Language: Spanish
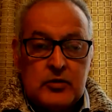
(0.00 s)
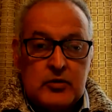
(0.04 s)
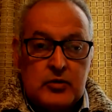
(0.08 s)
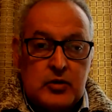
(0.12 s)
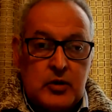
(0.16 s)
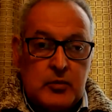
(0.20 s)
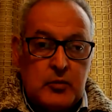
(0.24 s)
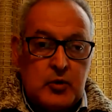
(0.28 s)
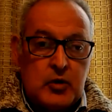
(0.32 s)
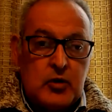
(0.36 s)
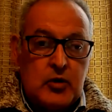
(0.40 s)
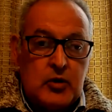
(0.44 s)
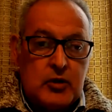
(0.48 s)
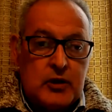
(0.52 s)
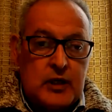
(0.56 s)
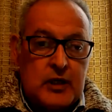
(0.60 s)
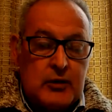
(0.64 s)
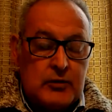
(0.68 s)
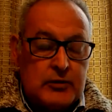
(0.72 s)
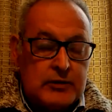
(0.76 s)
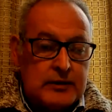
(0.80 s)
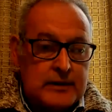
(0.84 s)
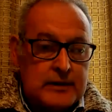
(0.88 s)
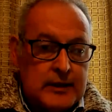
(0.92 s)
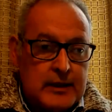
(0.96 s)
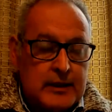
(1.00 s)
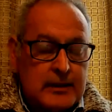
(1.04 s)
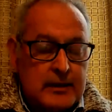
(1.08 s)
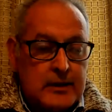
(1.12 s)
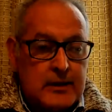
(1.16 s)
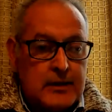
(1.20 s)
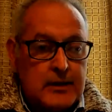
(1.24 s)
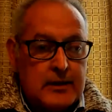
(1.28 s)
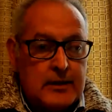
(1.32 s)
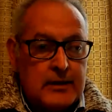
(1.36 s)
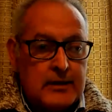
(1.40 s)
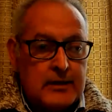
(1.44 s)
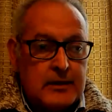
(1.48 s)
somos los
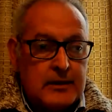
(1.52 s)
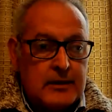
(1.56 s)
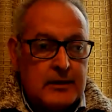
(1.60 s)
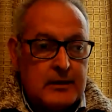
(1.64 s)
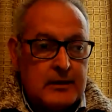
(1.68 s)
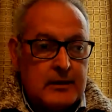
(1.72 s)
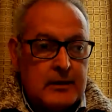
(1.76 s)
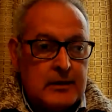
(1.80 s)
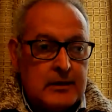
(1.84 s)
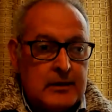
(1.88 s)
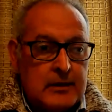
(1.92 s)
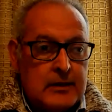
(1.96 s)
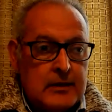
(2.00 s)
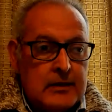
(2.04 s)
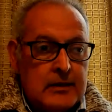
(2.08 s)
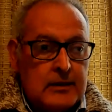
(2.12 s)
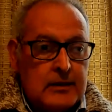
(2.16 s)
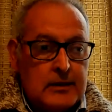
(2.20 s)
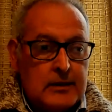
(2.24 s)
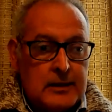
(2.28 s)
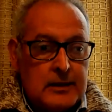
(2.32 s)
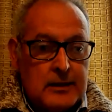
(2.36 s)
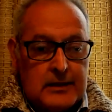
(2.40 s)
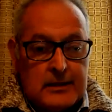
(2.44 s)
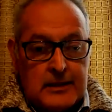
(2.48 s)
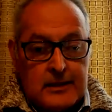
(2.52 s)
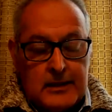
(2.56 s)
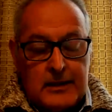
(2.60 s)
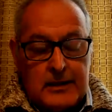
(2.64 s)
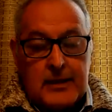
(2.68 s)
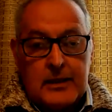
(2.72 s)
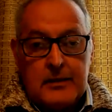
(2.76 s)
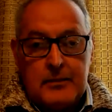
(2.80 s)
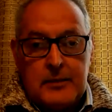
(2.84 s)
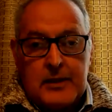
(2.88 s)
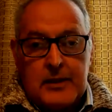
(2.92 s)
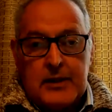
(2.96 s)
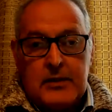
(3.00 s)
causantes de ese
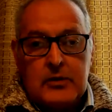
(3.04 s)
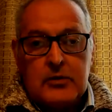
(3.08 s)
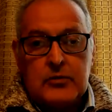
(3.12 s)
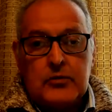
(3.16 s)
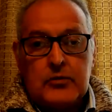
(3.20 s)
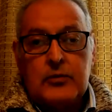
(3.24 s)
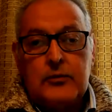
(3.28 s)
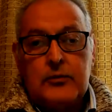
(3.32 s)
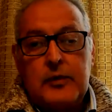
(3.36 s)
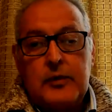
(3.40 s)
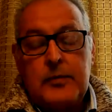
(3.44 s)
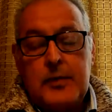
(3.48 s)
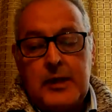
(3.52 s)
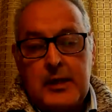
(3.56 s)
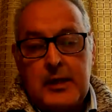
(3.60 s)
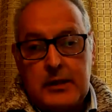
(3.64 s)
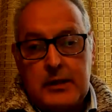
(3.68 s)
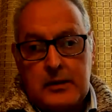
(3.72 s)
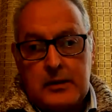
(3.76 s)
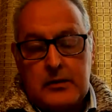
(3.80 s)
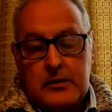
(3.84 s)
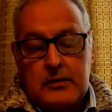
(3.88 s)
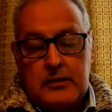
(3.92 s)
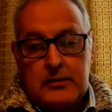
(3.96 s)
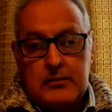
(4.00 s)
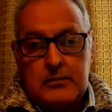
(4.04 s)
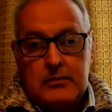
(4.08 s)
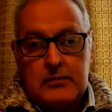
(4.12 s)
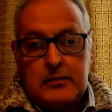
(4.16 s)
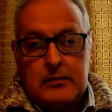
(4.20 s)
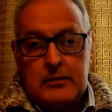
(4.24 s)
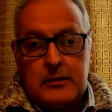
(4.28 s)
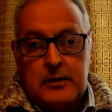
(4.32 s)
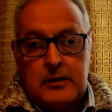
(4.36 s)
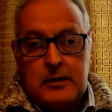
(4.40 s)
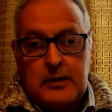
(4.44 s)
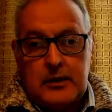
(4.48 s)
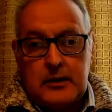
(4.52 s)
tremendo sufrimiento,
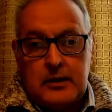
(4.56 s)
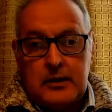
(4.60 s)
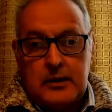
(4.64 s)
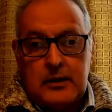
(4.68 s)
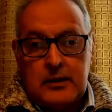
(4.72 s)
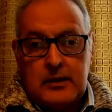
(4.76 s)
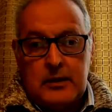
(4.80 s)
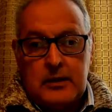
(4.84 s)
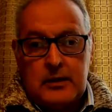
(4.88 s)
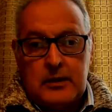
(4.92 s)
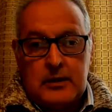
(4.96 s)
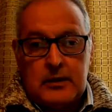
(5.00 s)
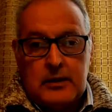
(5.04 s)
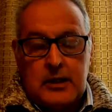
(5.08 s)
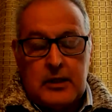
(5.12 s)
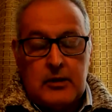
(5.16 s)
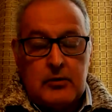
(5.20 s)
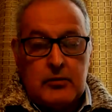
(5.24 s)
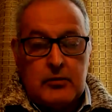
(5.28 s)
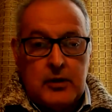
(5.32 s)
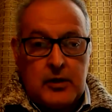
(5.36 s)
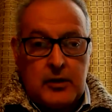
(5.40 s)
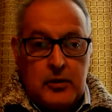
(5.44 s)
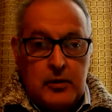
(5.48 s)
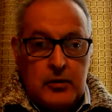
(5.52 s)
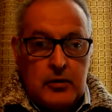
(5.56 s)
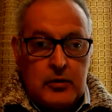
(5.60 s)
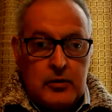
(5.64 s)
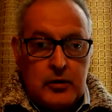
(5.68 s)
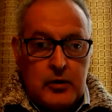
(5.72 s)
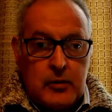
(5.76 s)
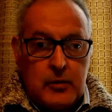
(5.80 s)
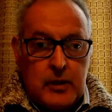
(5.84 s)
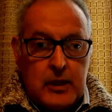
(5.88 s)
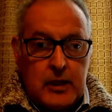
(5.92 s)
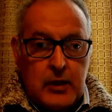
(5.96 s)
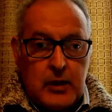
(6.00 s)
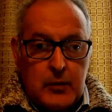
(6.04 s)
tanto a Dios
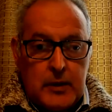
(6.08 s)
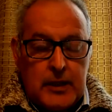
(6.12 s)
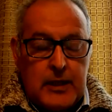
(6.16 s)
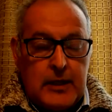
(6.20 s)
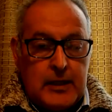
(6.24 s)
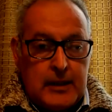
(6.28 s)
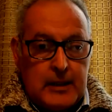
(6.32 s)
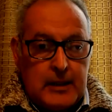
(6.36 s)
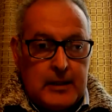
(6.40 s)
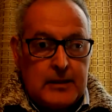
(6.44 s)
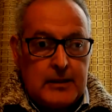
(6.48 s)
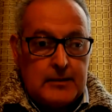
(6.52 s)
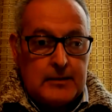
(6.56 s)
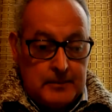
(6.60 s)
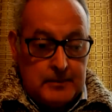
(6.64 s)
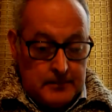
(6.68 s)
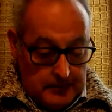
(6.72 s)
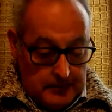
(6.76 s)
como a la humanidad.